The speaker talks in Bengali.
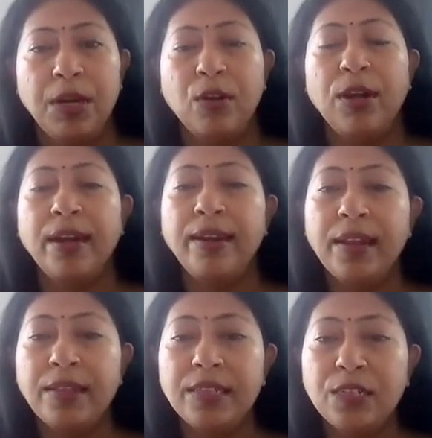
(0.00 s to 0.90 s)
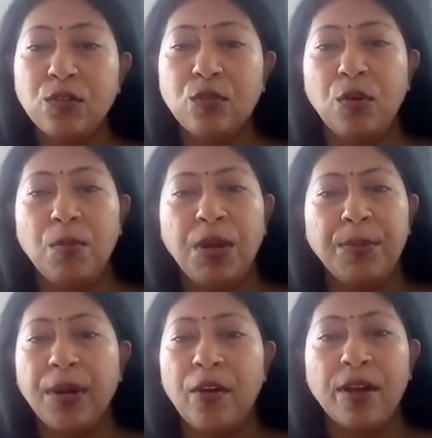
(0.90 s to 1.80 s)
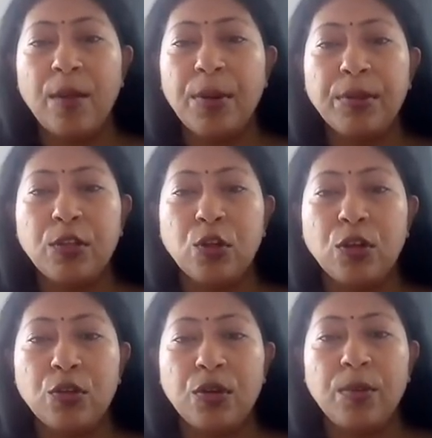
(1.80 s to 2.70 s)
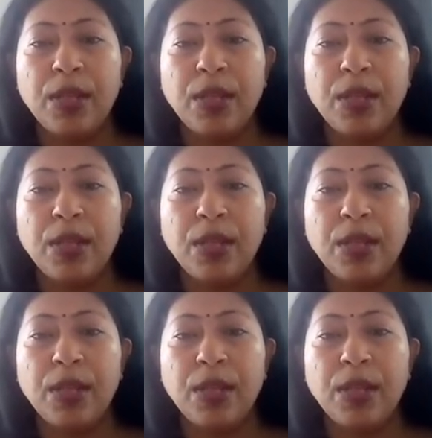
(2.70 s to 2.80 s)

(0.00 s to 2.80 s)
ভালো লাগে নীলাদ্রির একটু নরম ভাত ভালো লাগে আমার আবার ঝরঝরে